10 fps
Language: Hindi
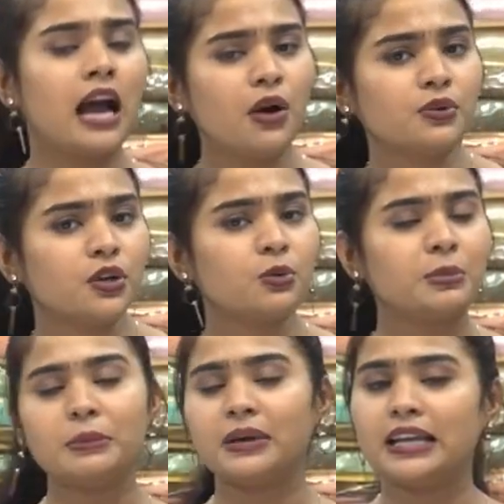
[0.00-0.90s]
गाउन के
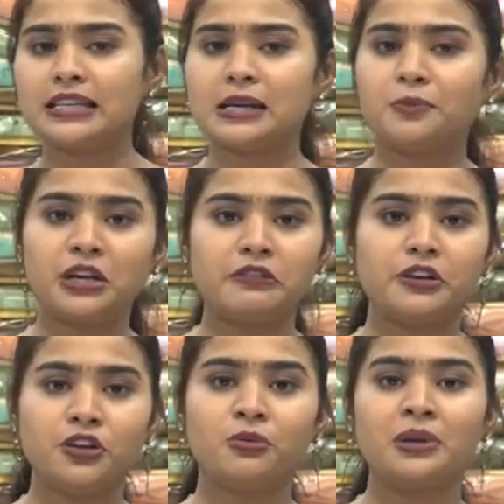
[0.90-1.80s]
ऊपर मैंने एक सेपरेट
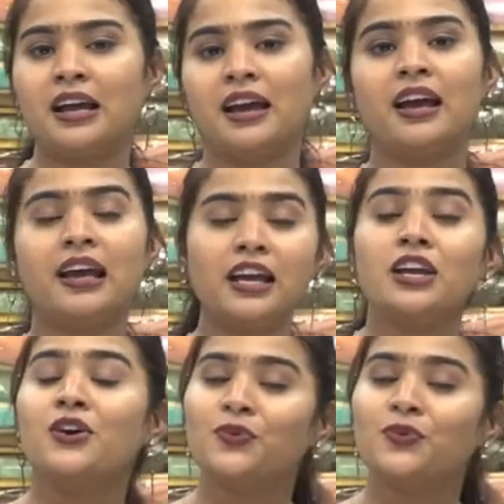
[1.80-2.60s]
वीडियो बनाया है